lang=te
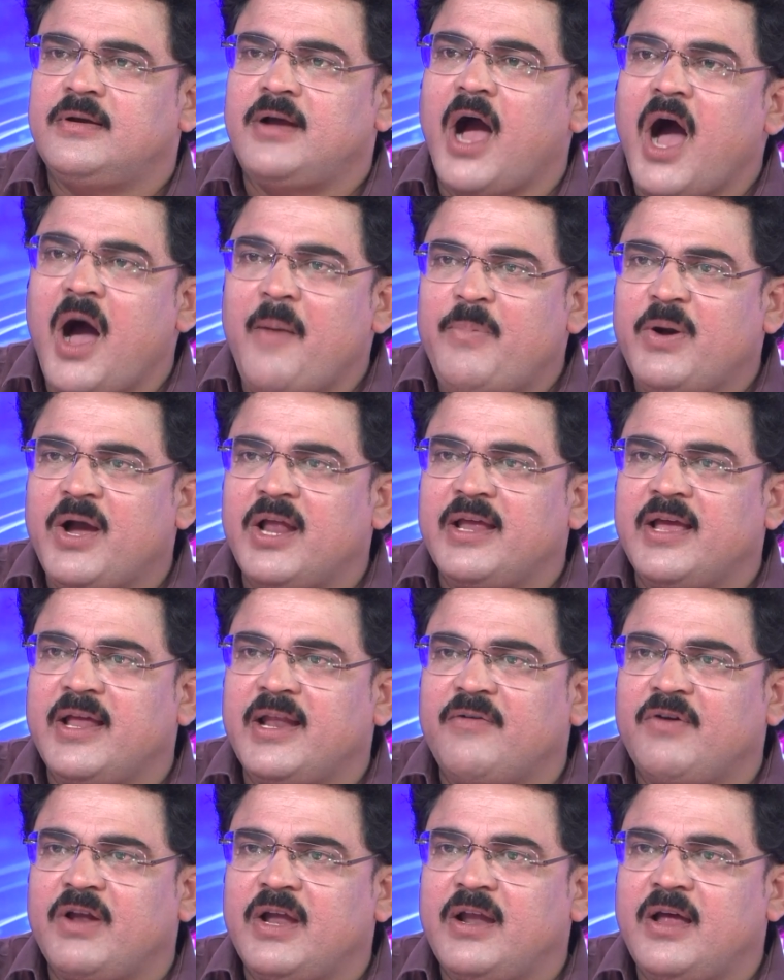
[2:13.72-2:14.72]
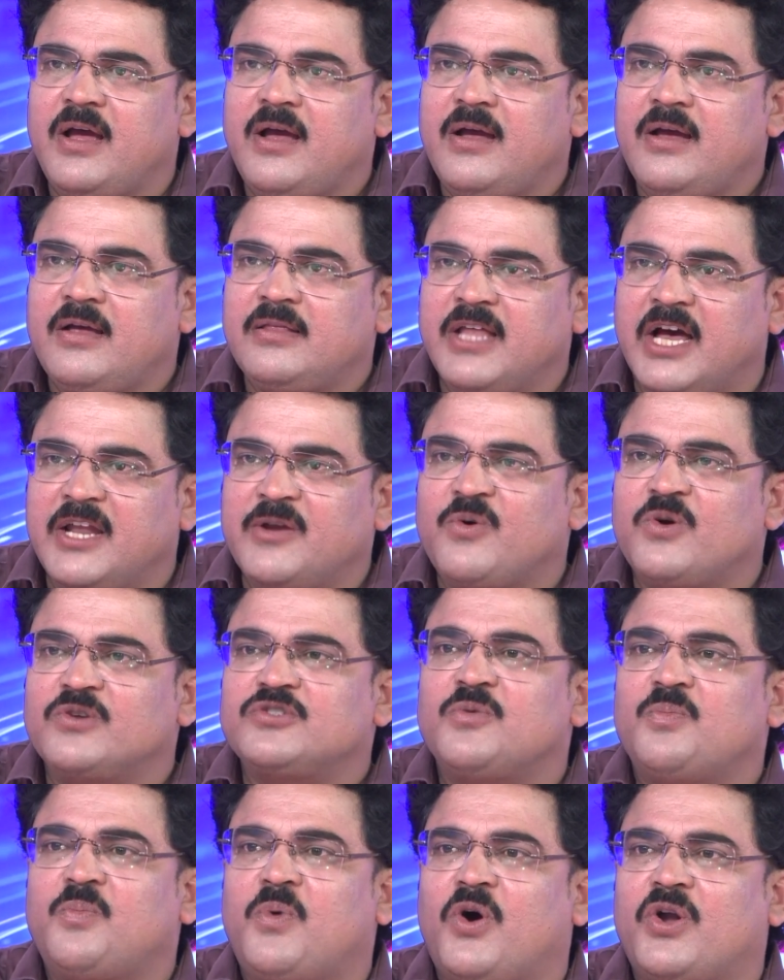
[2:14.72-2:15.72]
ఆపగలిగారు ఎవరైనా
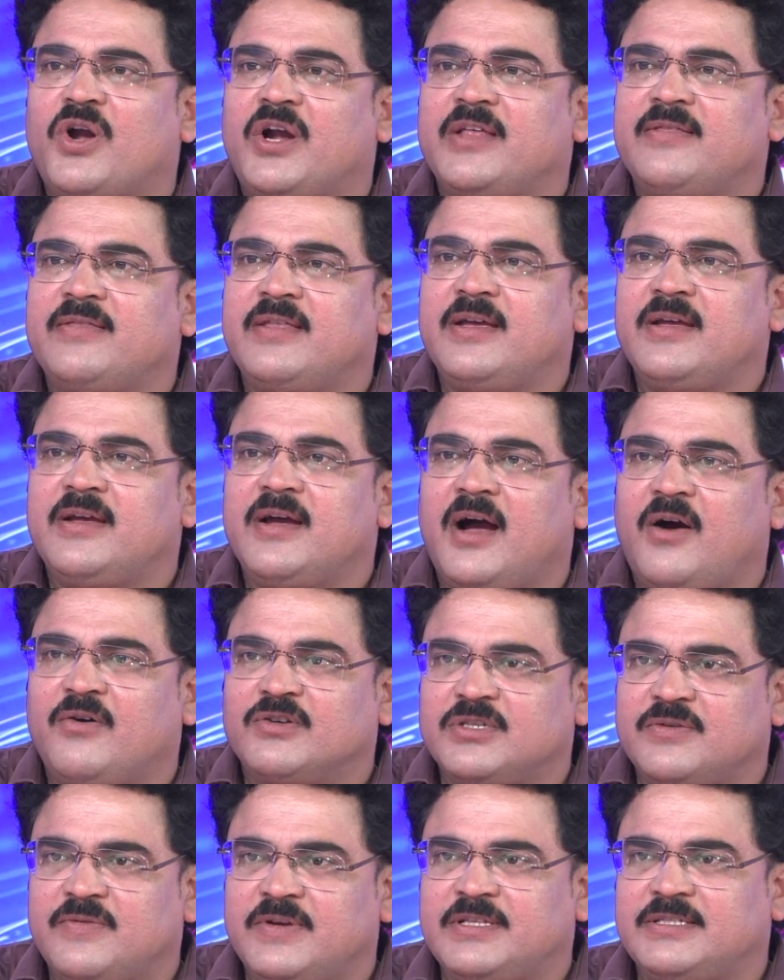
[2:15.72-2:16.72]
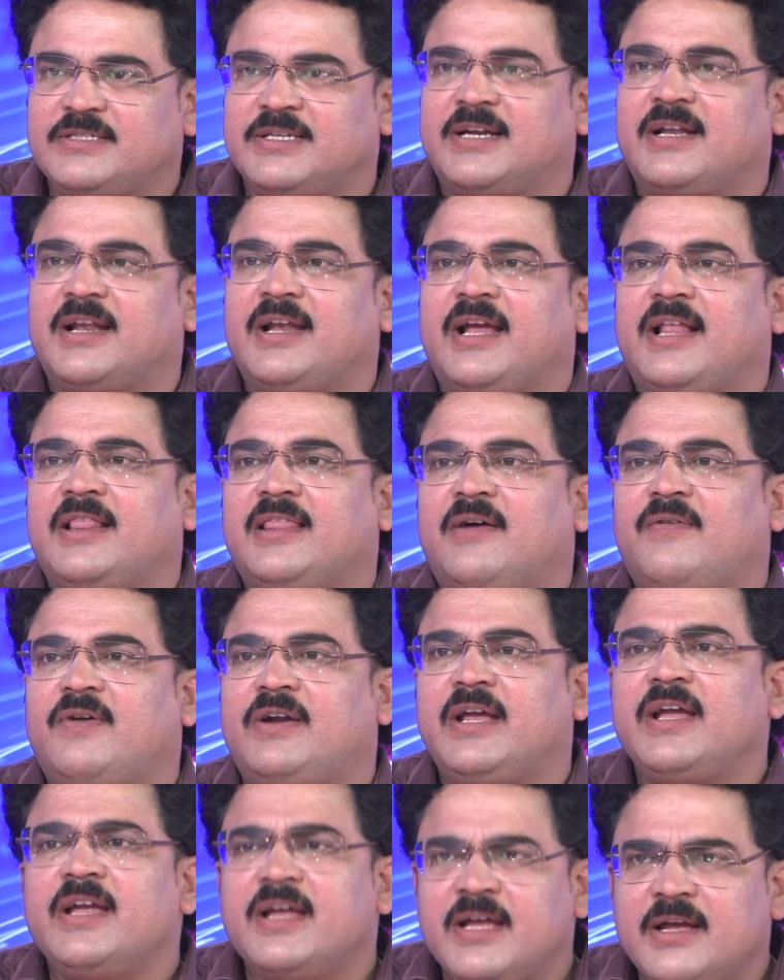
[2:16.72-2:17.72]
దానికోసం పోరాడింది అవసరమైతే సెంట్రల్కి
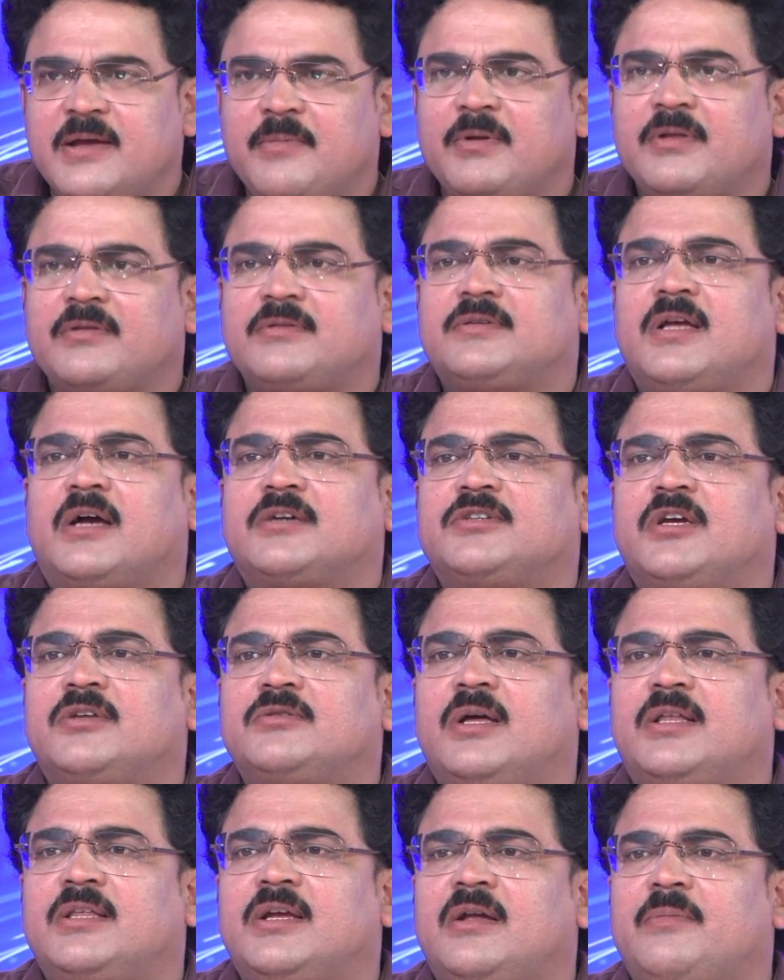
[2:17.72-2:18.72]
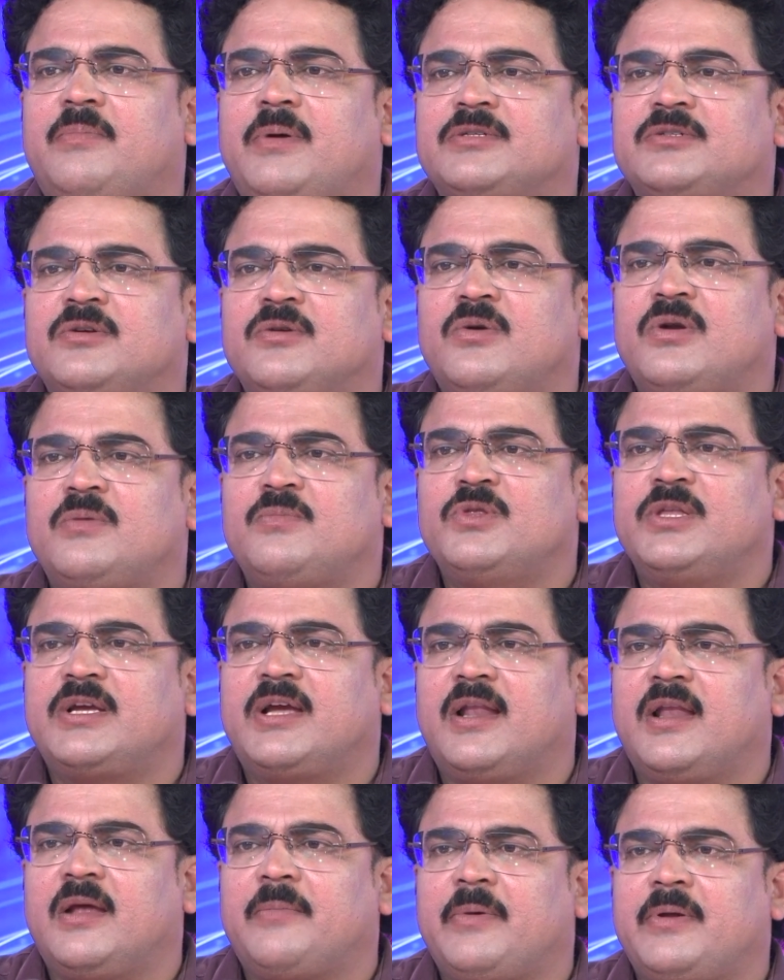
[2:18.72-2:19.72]
వెళ్దామంటే సాక్షాత్ అధికార పక్షం కూడా
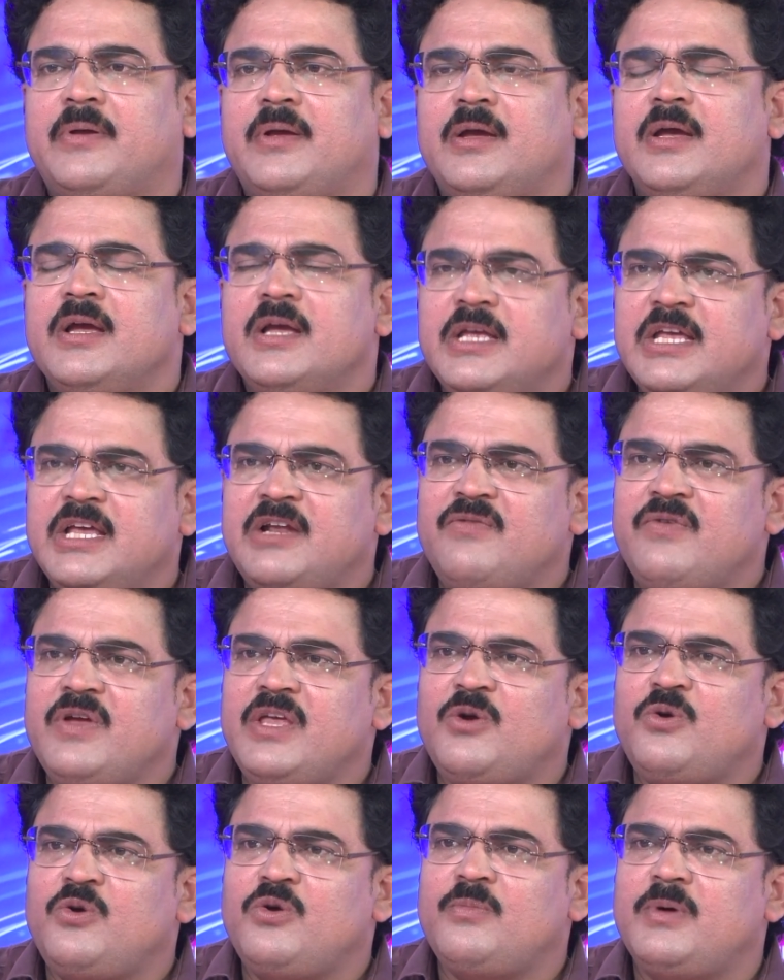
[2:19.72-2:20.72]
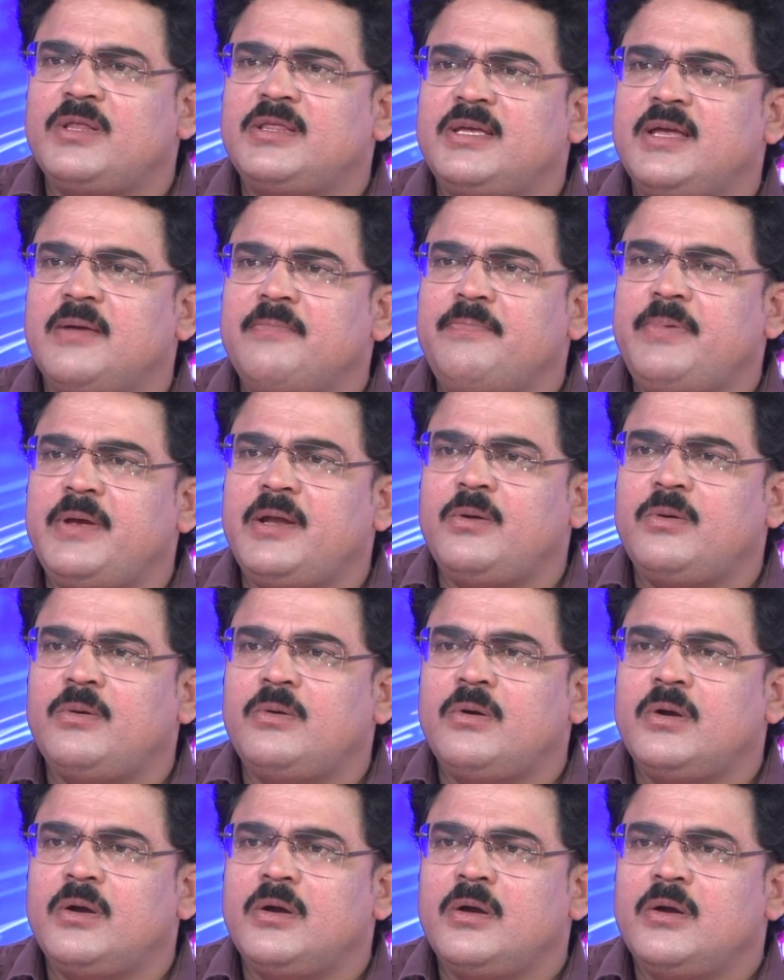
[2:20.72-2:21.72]
ముందుకెళ్ళిపోయారు ఇరవై రెండు మంది ఎంపీలు
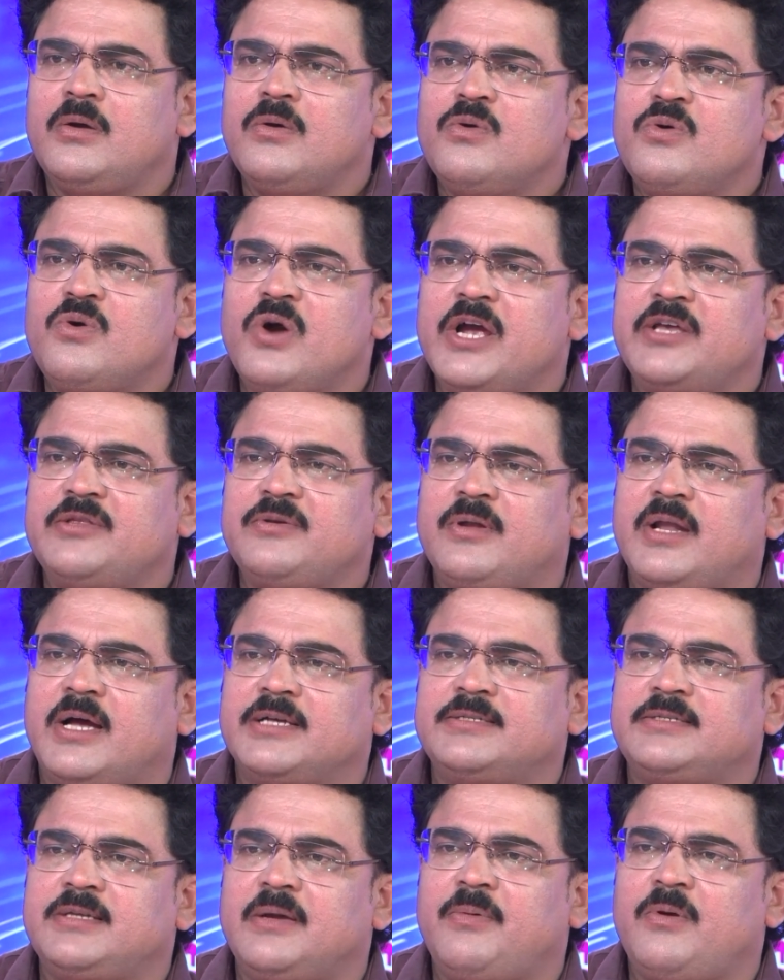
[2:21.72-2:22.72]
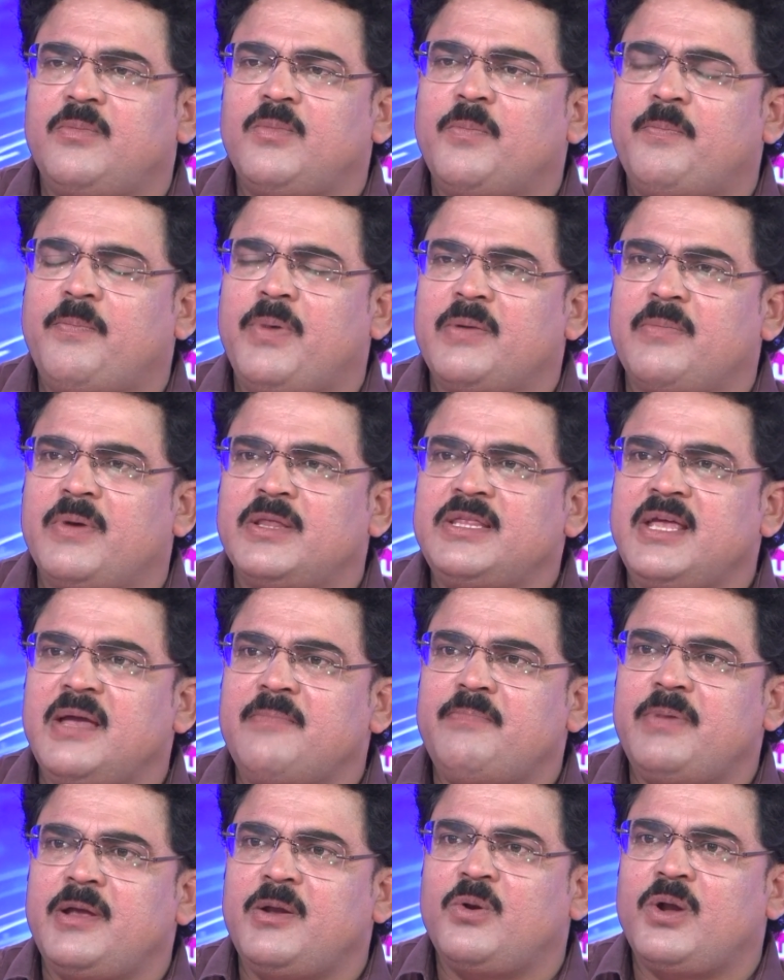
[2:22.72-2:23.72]
ఇంకో ఐదు రాజ్యసభలు ముప్పై మంది
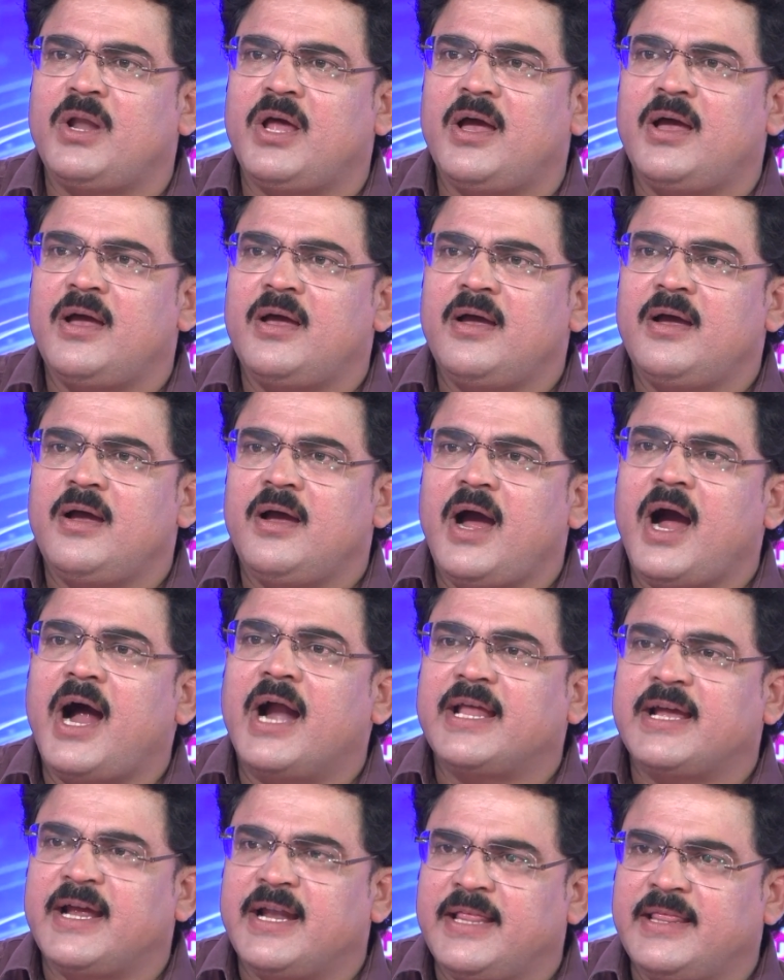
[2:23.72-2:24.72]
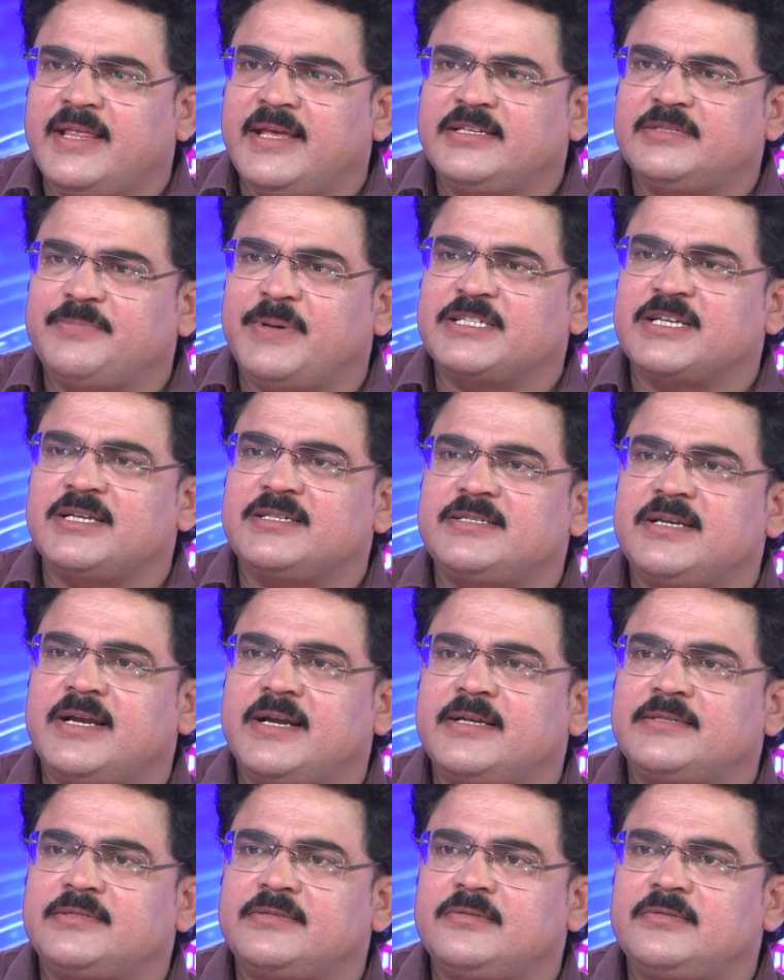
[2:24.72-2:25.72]
ఎంపీలు ఉన్న అడగనిది స్పెషల్
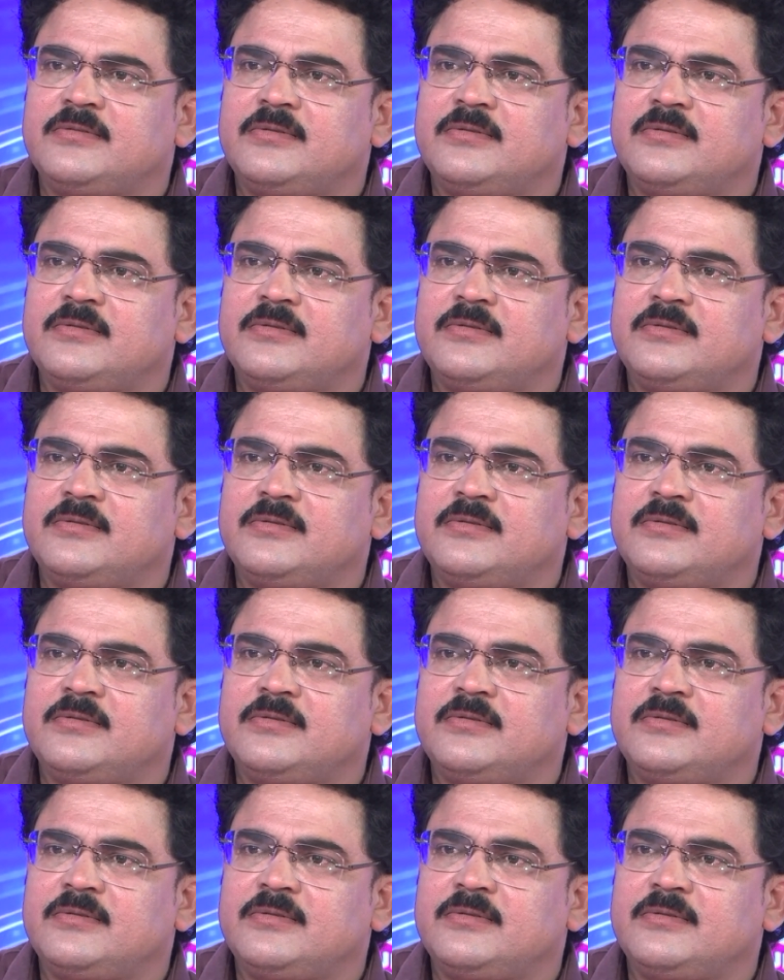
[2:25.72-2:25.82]
స్టేటస్